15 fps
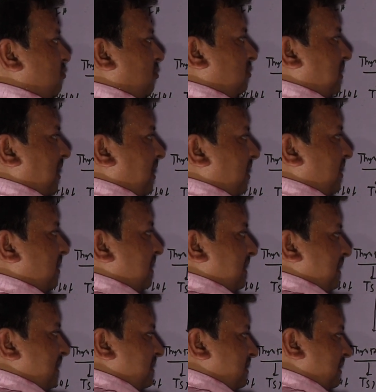जो होता
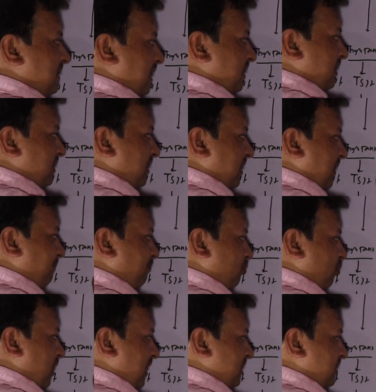है इससे क्या निकलेगा
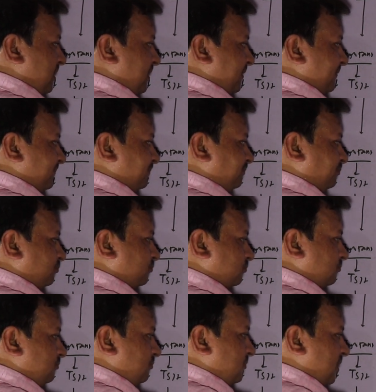प्रोलैक्टिन
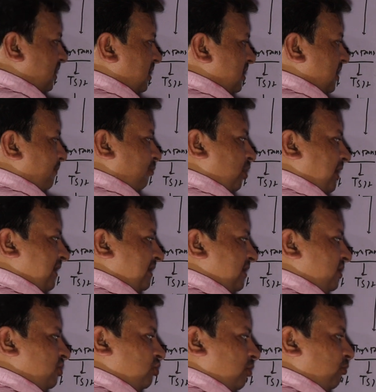
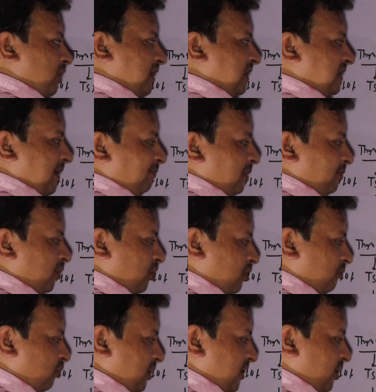प्रोलैक्टिन जिसको बोला जाता है फीमेल
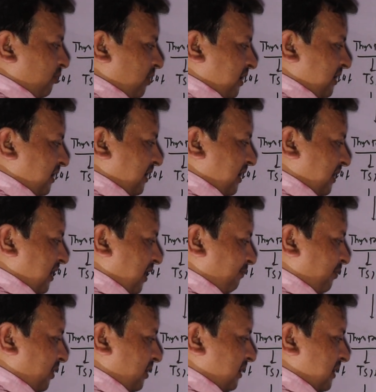हार्मोन ये वर्क करेगा कहाँ
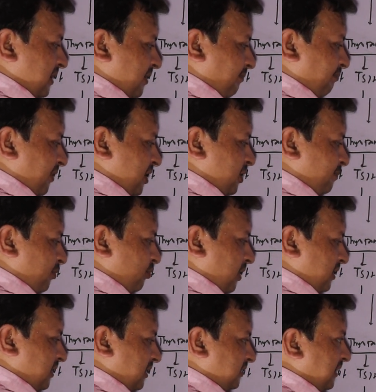पर ब्रेस्ट पे
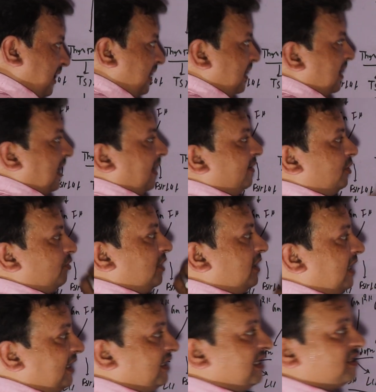वर्क करता है ड्यूरिंग
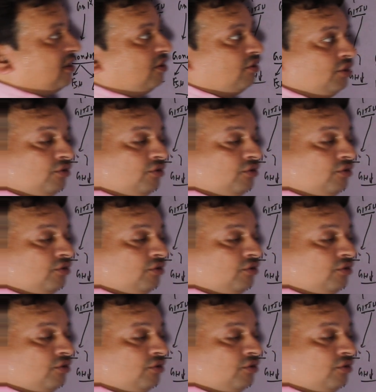लैक्टेशन और